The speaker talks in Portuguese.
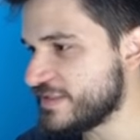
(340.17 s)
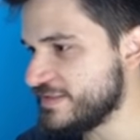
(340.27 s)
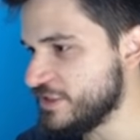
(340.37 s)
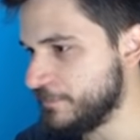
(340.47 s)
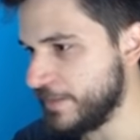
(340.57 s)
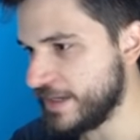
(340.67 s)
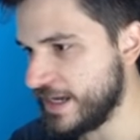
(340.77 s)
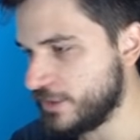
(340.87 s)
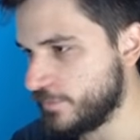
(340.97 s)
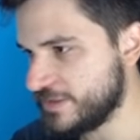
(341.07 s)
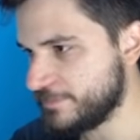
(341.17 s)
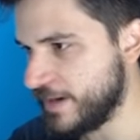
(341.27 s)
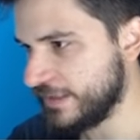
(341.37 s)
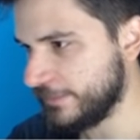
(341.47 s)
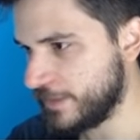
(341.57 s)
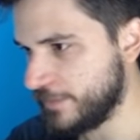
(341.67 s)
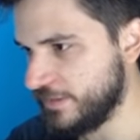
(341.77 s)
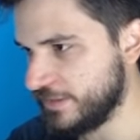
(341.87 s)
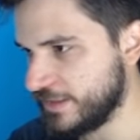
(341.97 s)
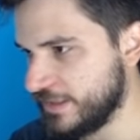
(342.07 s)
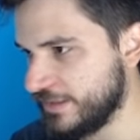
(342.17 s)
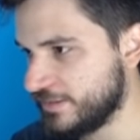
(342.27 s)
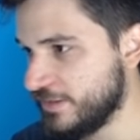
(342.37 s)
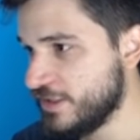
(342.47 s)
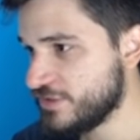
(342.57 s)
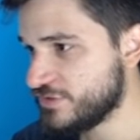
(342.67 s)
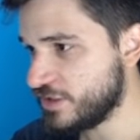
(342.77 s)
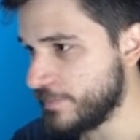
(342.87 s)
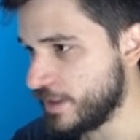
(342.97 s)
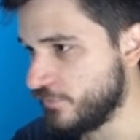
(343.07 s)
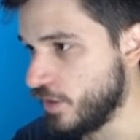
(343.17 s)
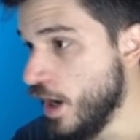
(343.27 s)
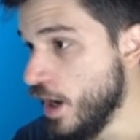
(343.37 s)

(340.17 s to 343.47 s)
eu esqueci de pegar aqui uma espada pra mim, né, galera? Só que como é que eu vou...